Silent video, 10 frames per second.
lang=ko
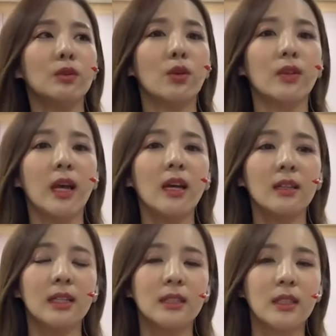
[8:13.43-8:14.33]
뭐
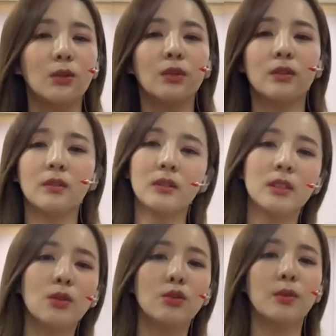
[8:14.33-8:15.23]
저나 같이 하고 있는
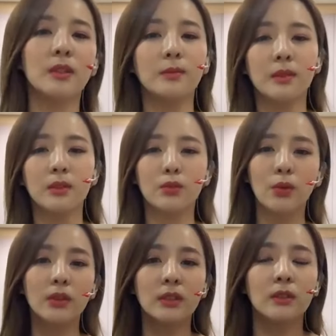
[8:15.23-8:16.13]

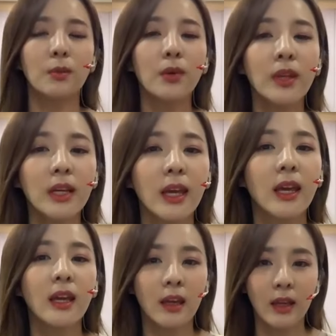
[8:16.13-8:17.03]
선후배님들도 훨씬 더
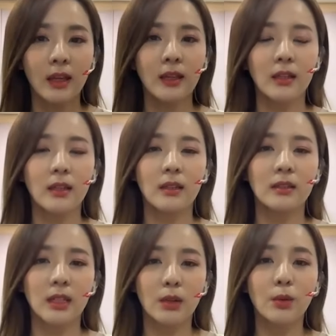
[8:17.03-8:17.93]
편하게
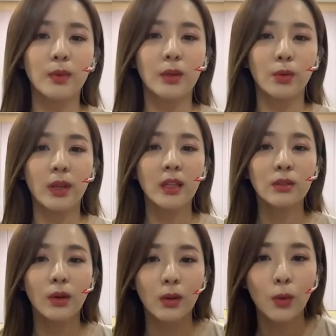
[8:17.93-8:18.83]
자유롭게
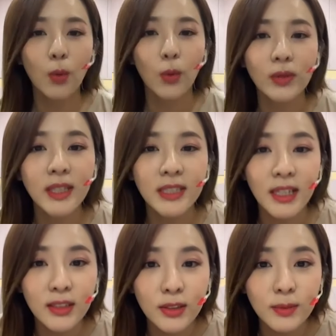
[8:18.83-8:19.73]
노래하는 것 같고 네
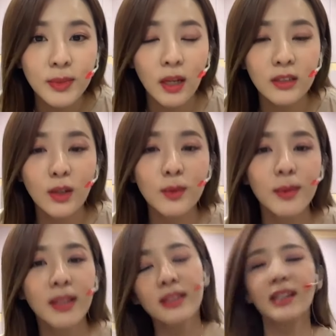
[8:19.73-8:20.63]
잘 들었습니다. 그럼
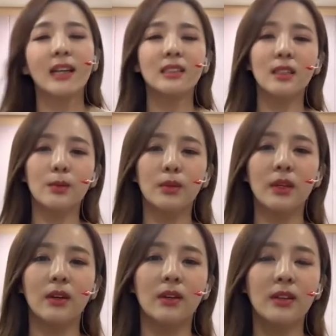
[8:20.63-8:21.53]
이만 가시나
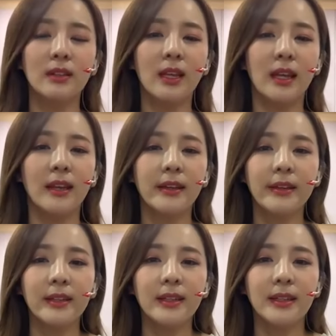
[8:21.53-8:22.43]
보네요. 네.